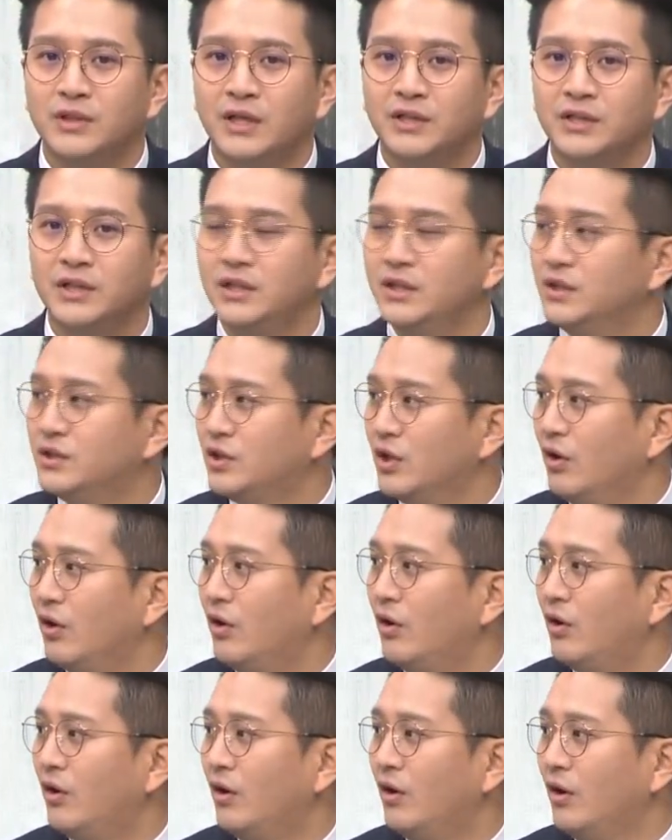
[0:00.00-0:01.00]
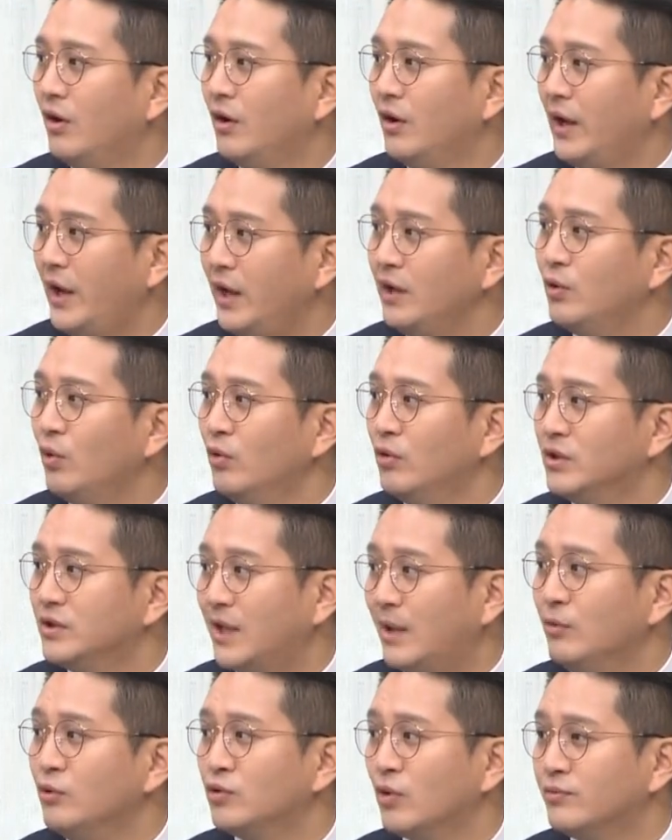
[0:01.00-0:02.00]
사실 저 행동을
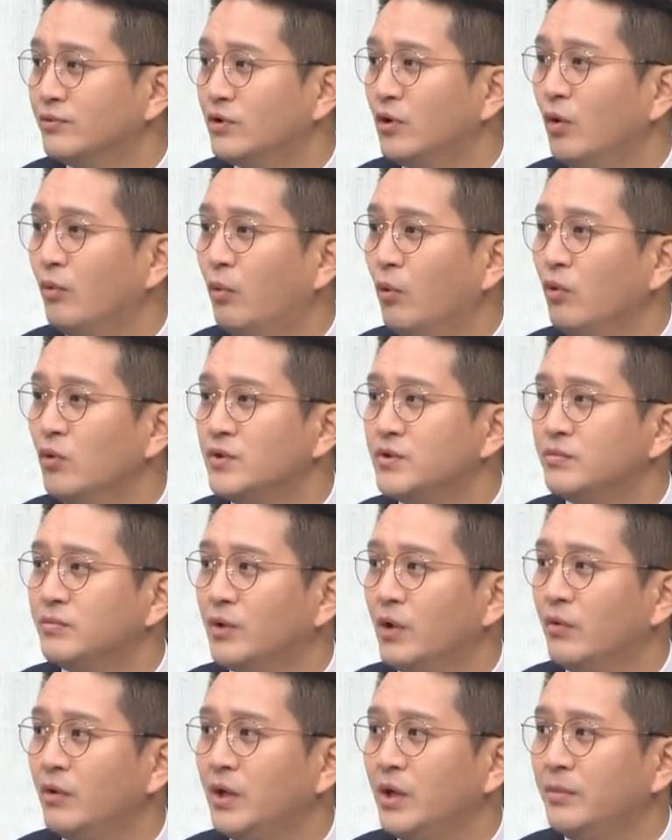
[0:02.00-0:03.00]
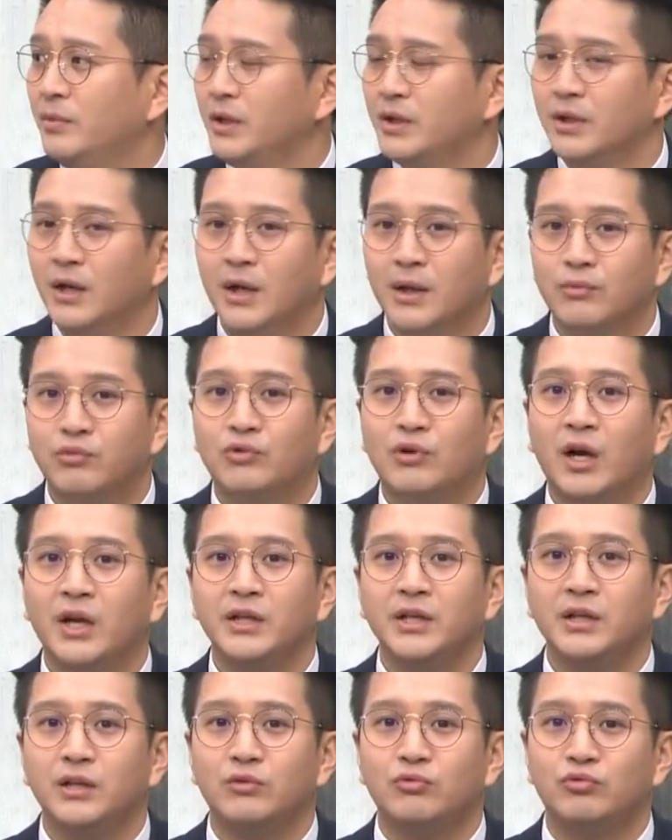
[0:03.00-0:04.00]
잡을 수 없을 거라고 보고 있습니다. 왜냐하면
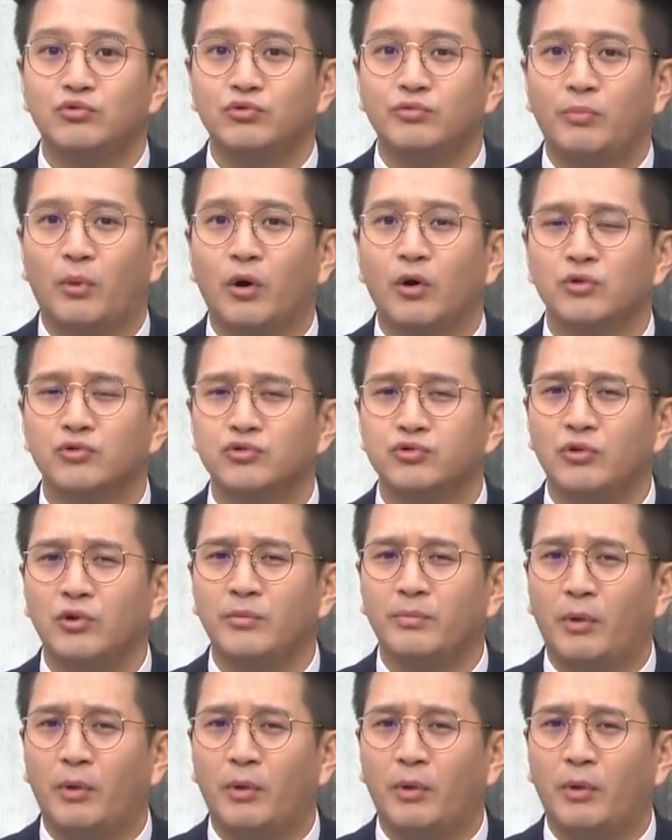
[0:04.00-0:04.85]
북한이 수, 버, 수로